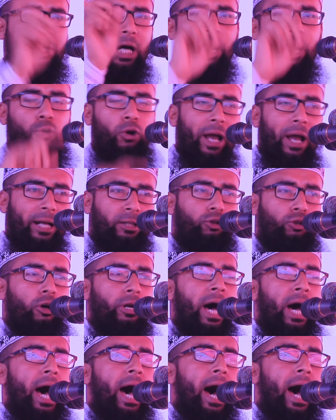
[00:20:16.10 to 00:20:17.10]
উঠানো লাগতো
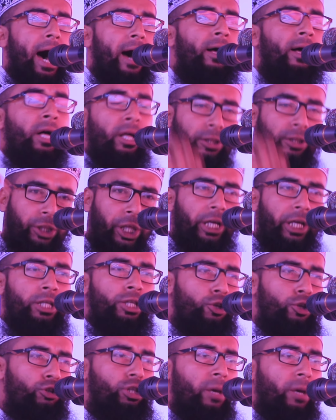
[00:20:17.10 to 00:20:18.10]
না দিন
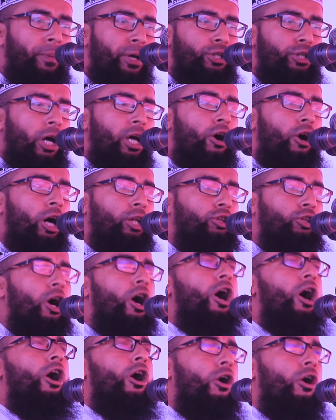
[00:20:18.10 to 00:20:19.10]
যদি বিজয় হতো
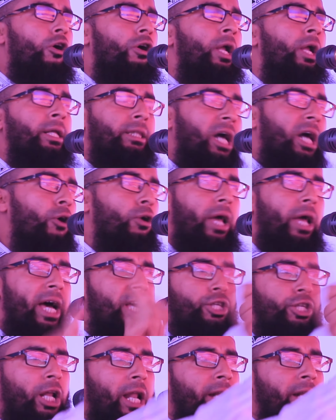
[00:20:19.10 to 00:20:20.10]
তাহলে
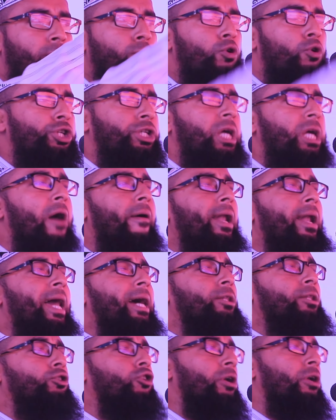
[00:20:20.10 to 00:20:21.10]
এসিলেন ঘুষ খাওয়া
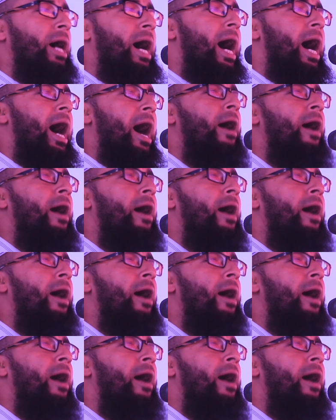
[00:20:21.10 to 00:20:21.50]
লাগতো না